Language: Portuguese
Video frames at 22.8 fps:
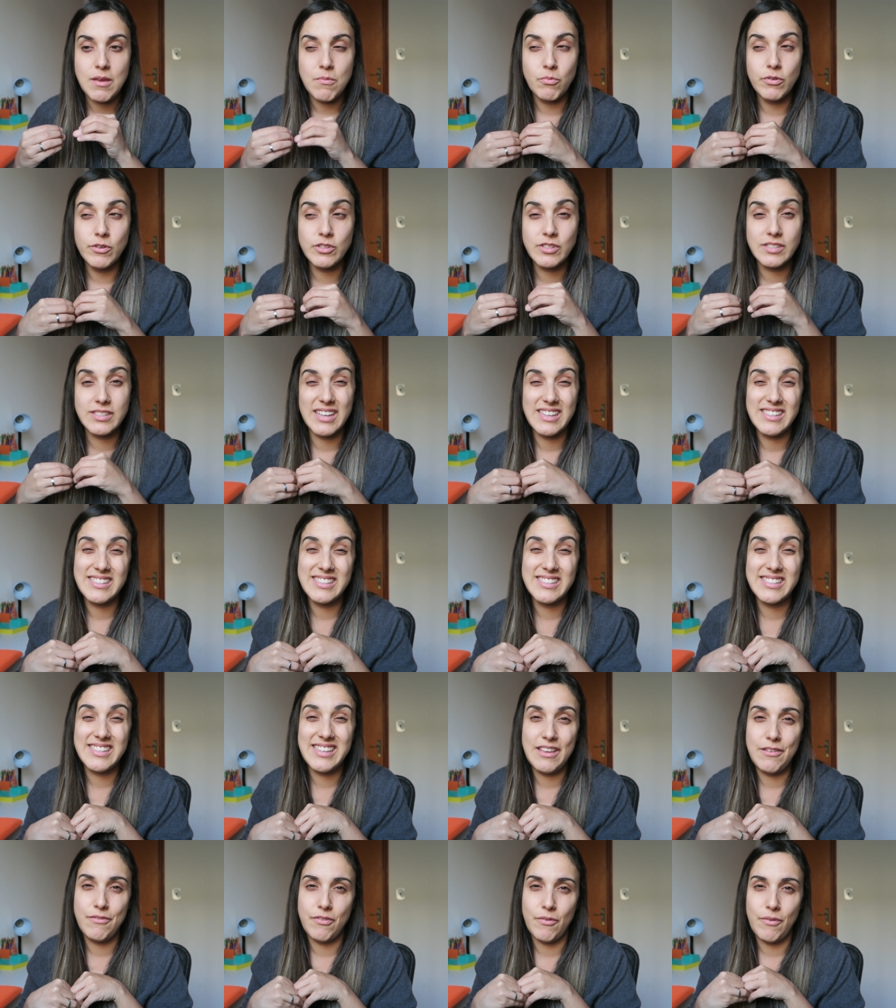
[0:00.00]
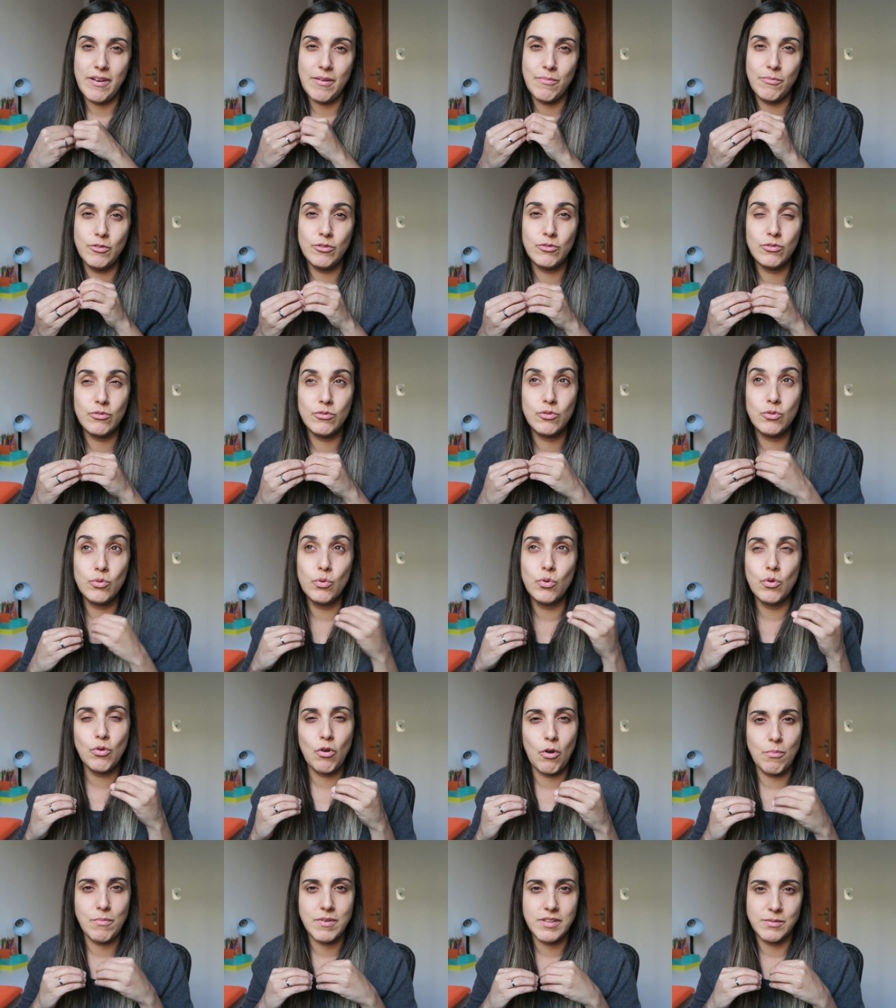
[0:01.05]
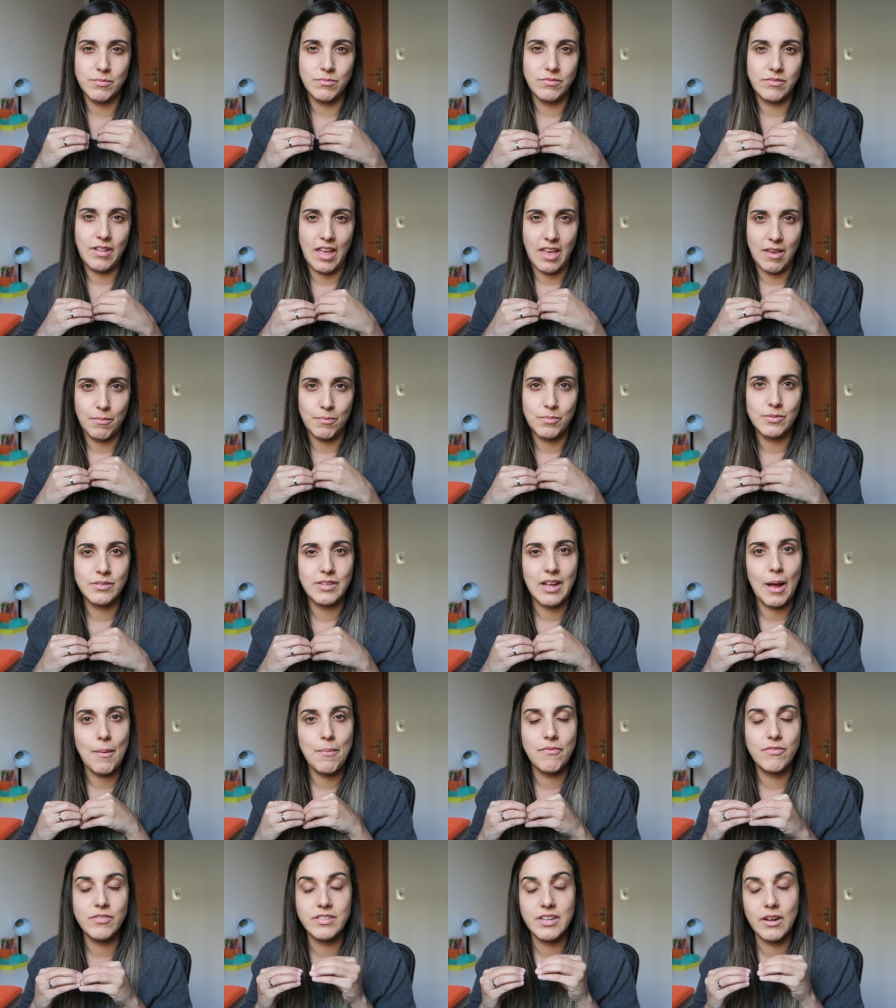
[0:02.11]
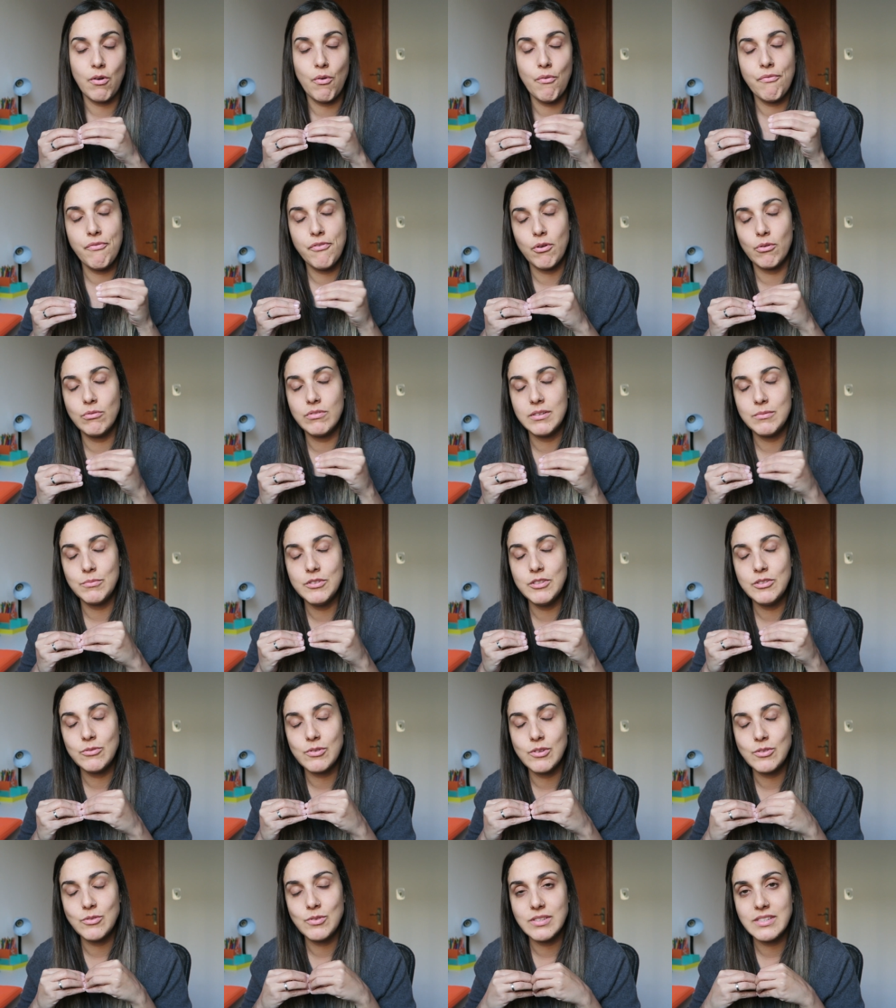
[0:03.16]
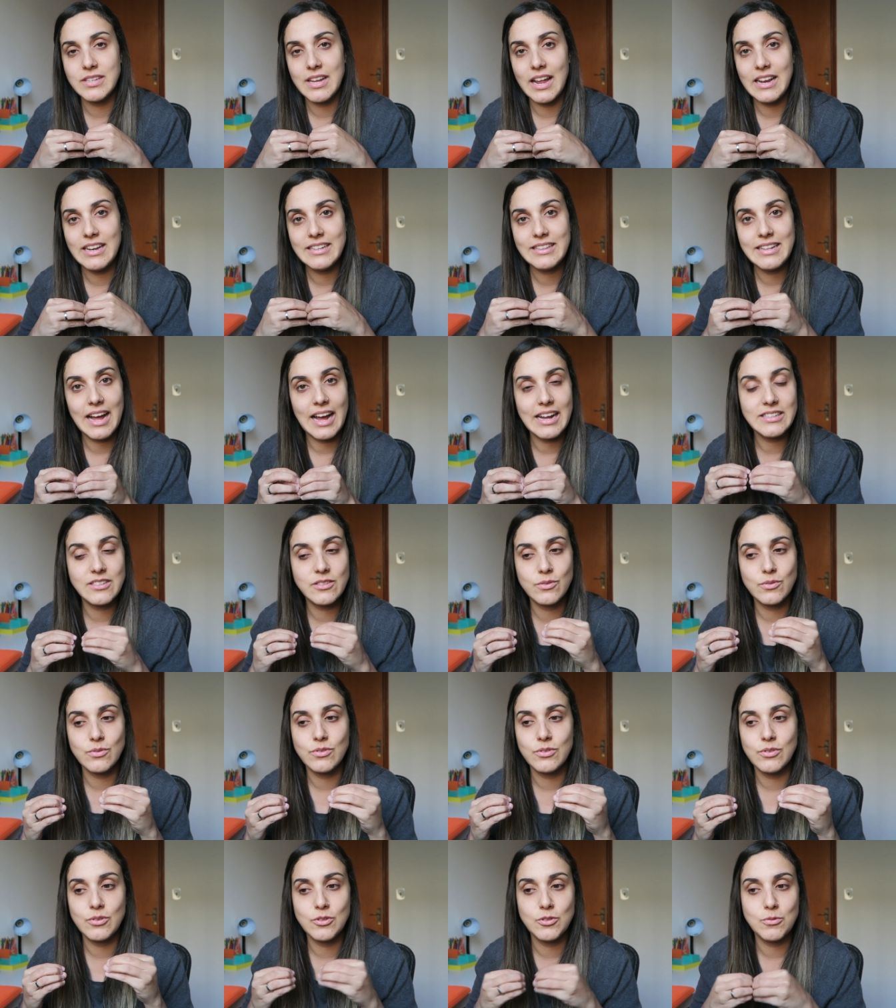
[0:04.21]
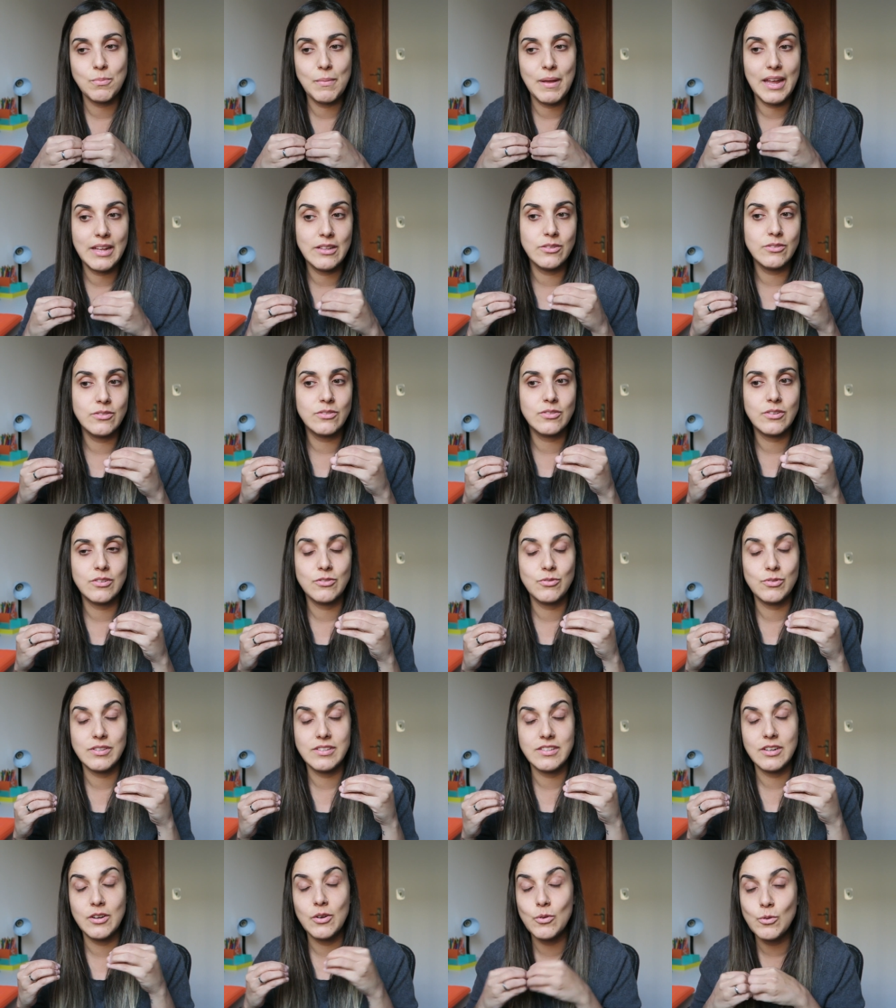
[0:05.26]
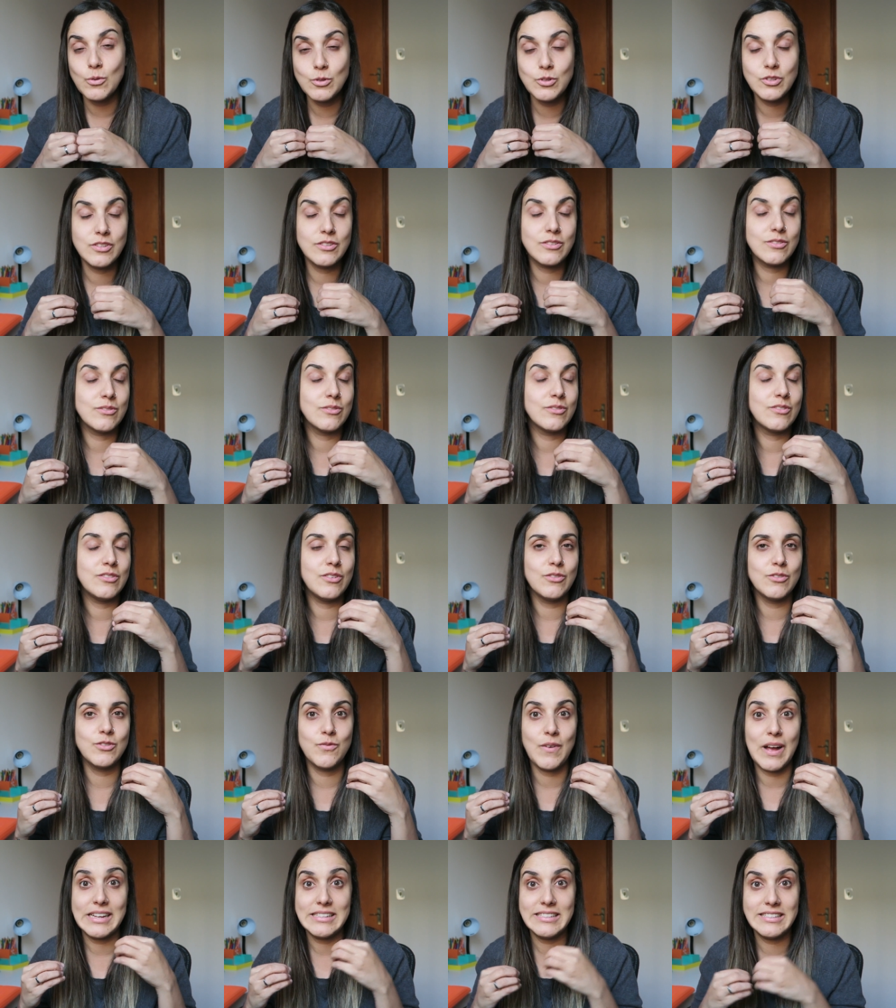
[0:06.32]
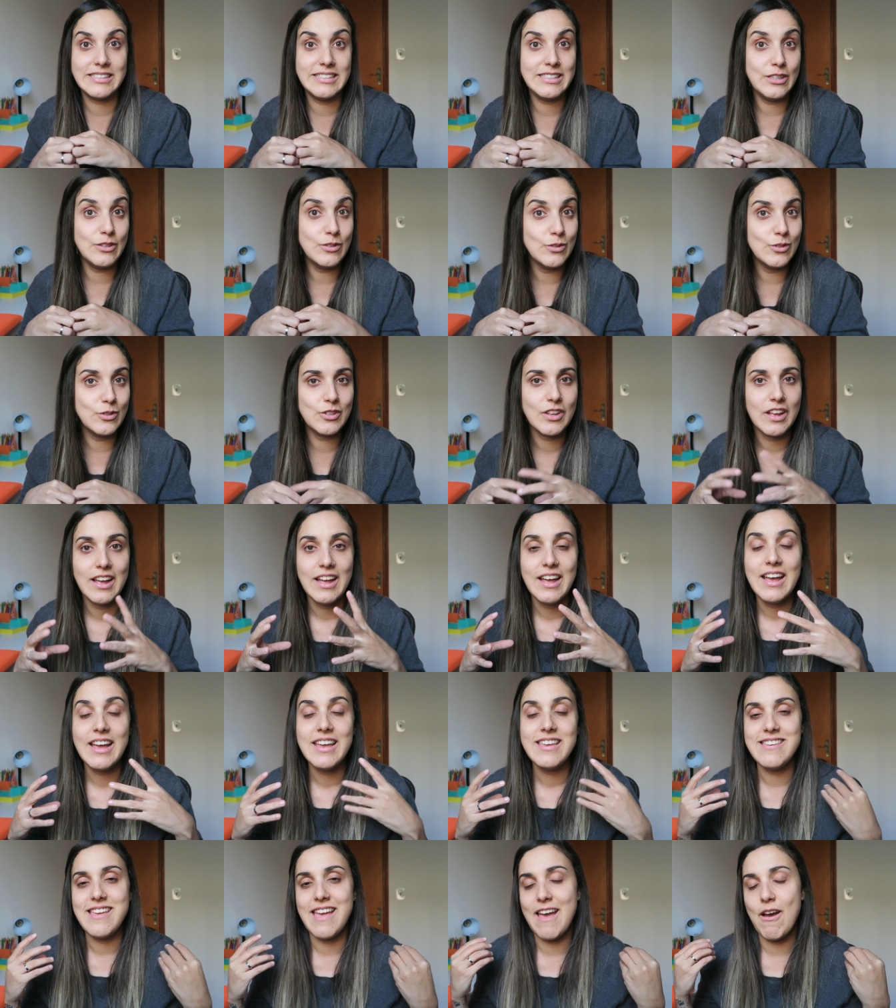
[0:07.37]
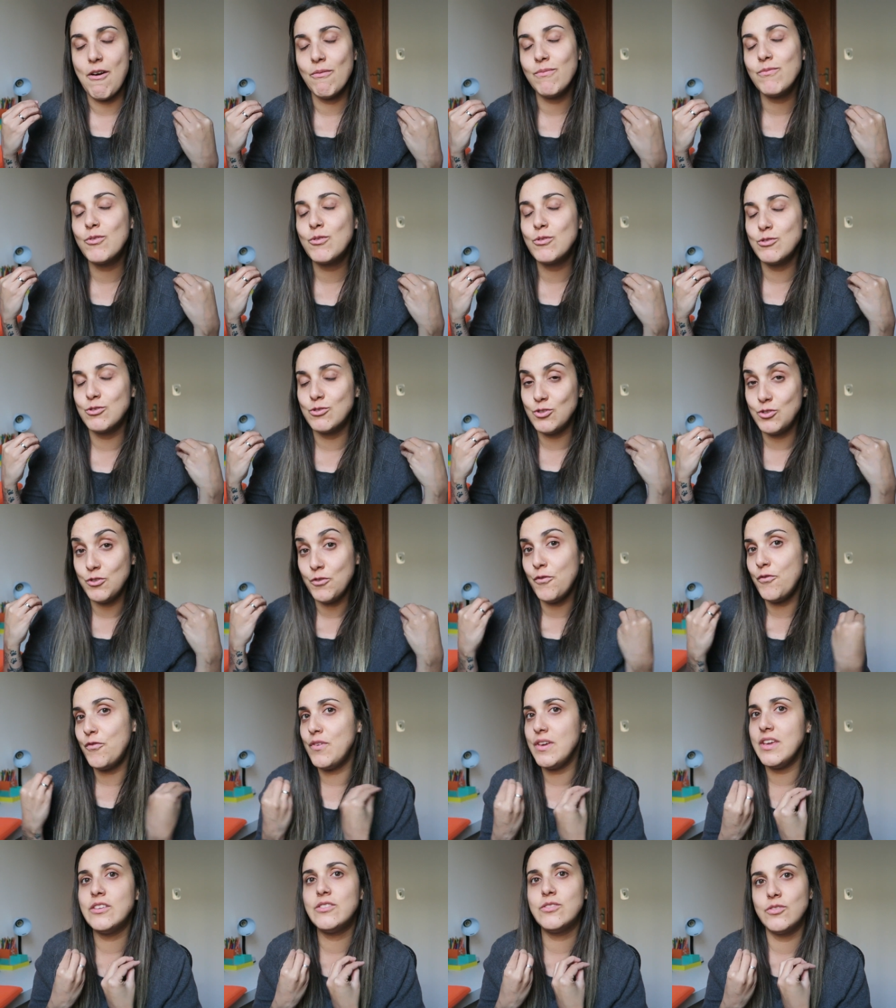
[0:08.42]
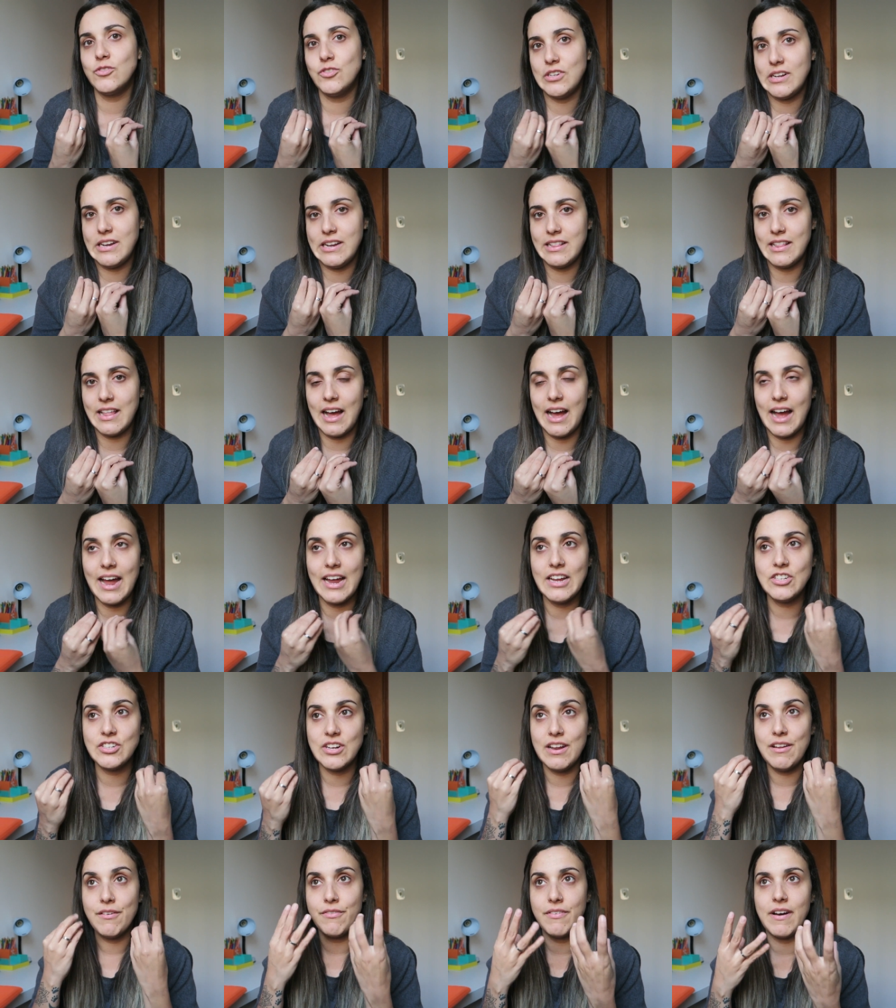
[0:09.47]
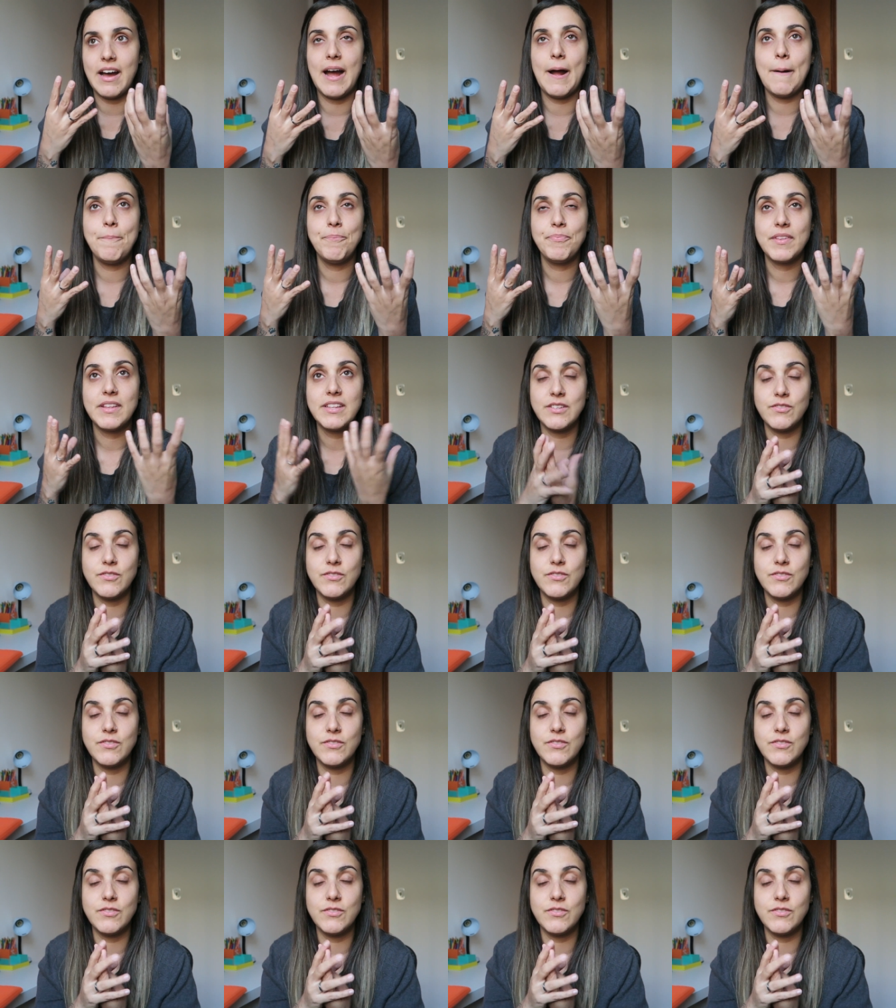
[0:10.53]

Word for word: e muito sensível, ele é muito duro ao mesmo tempo, sabe? Você confronta muito com as suas realidades, com seus medos, com suas angústias, com seus vazios, e é um curso difícil de lidar e de levar.